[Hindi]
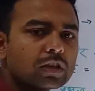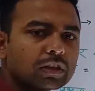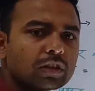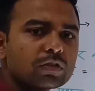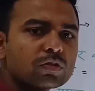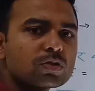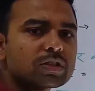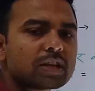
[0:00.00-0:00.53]

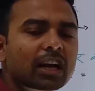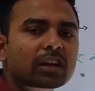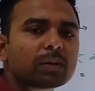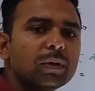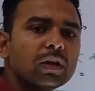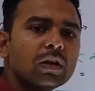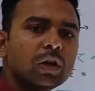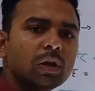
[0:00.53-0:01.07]
सत्रह सौ
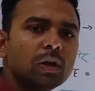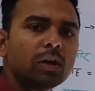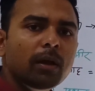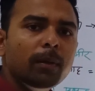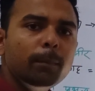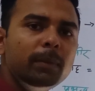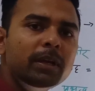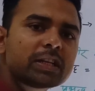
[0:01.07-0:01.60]
में
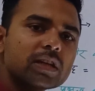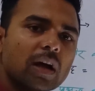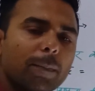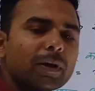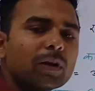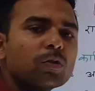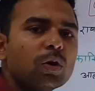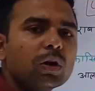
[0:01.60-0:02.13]
मीर
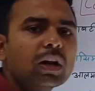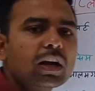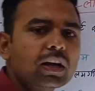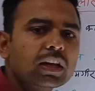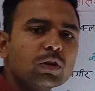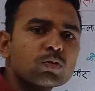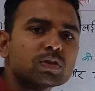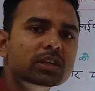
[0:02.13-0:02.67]
जाफर को हटा
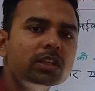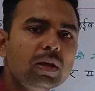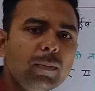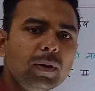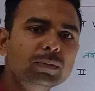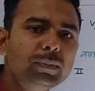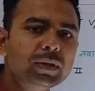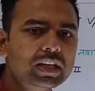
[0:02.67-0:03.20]
करके उसके
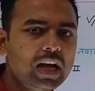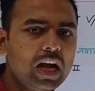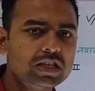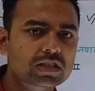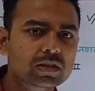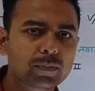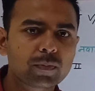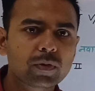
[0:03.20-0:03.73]
दबाद मीर
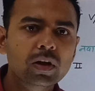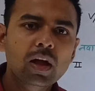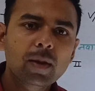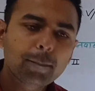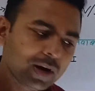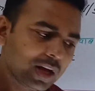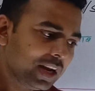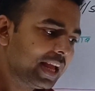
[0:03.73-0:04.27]
कासिम
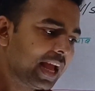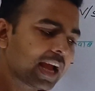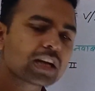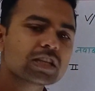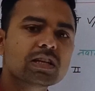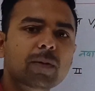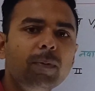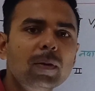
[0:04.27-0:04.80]
पहले
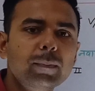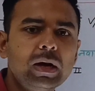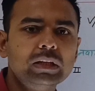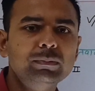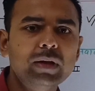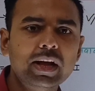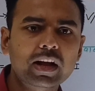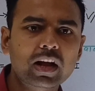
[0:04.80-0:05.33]
आएगा जाफर
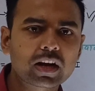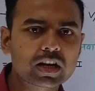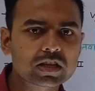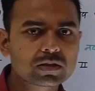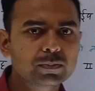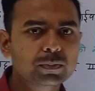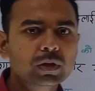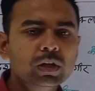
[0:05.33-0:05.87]
बाद में आएगा
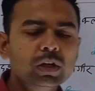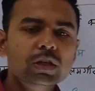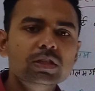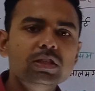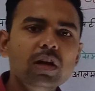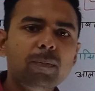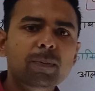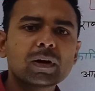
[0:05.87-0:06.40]
कासिम
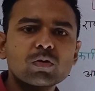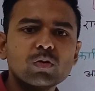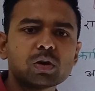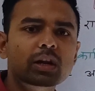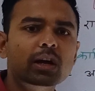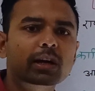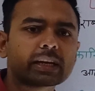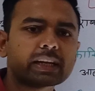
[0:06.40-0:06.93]
जाफर को
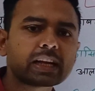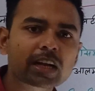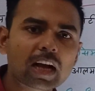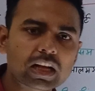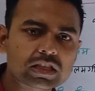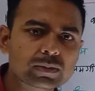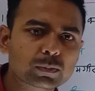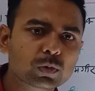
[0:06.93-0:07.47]
हटा करके
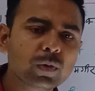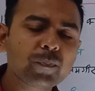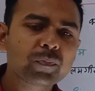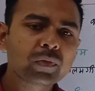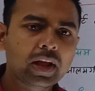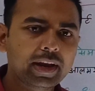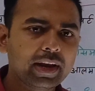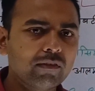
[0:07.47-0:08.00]
कासिम को
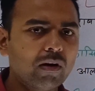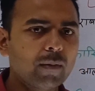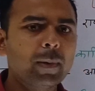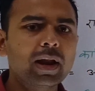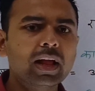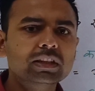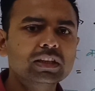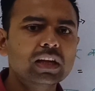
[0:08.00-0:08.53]
नवाब
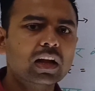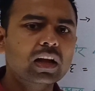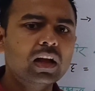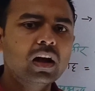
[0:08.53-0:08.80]
बना दिया